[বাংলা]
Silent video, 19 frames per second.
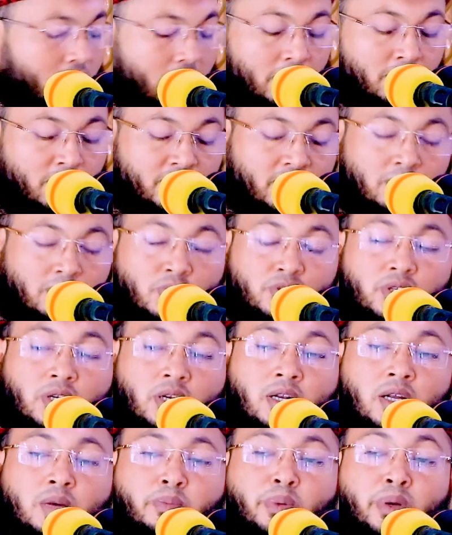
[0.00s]
নামাজের
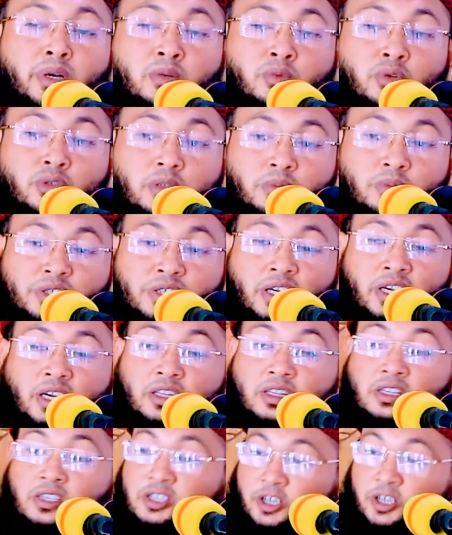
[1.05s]
মশাল্লা পানির মধ্যে
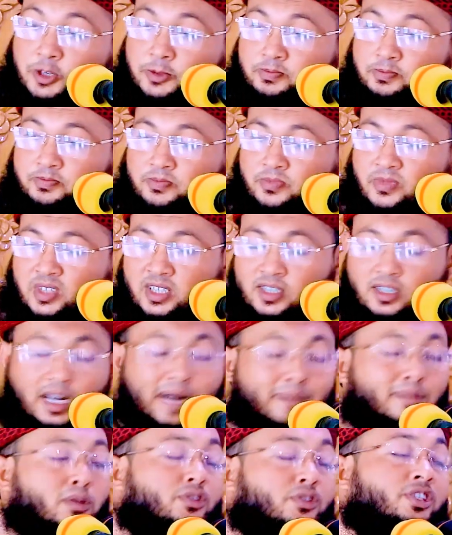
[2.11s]
বিছাইয়া দিছে
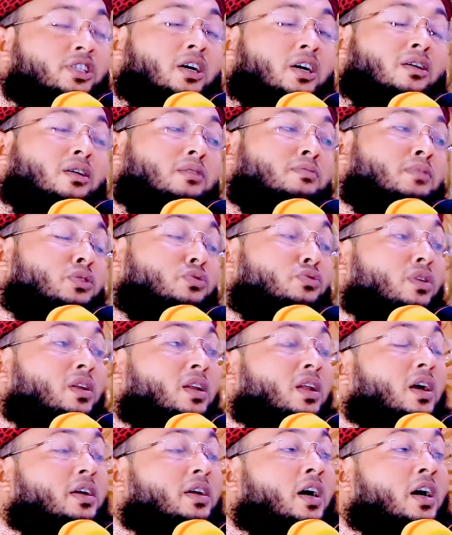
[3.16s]
আমানত সর
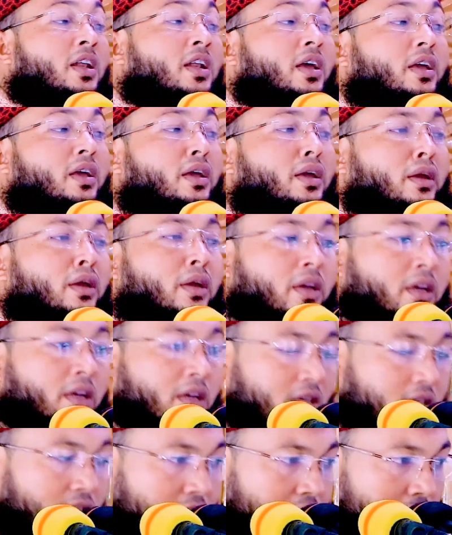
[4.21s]
রহমতুল্লাহ আলাই
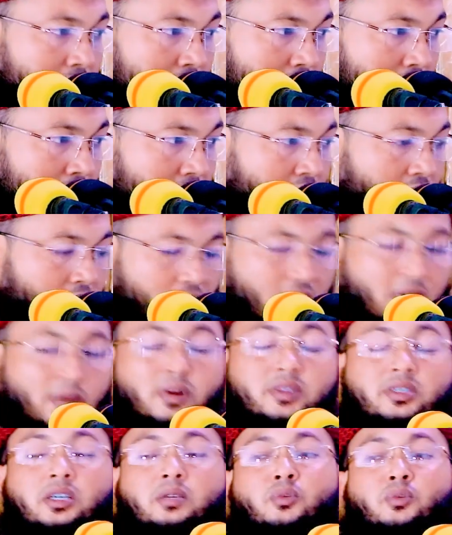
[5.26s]

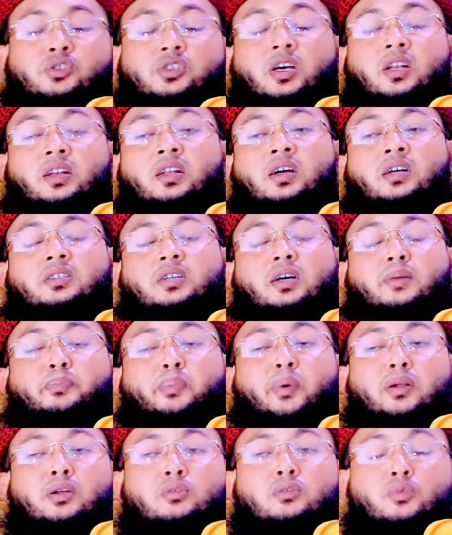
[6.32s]
নামাজের মশাল্লাটা
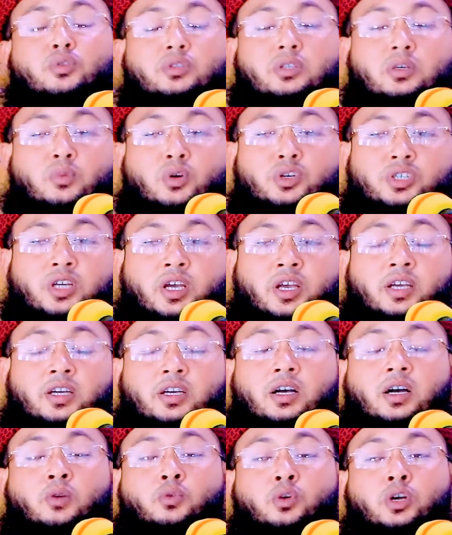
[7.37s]
পানের মধ্যে
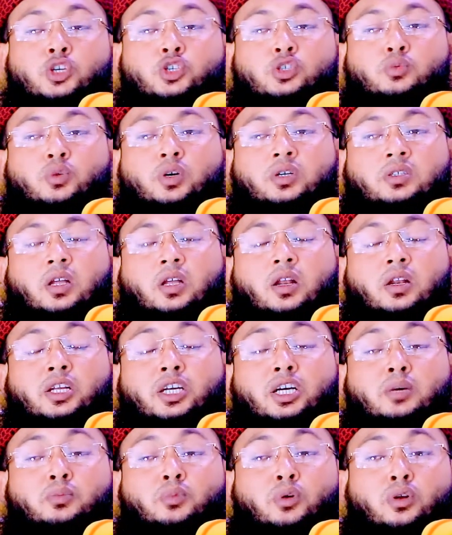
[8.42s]
বসাইয়া ওই যুবকটা
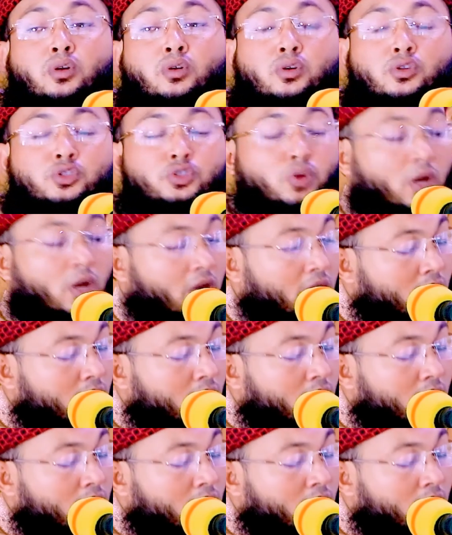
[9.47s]
নিয়ে বলল চলেন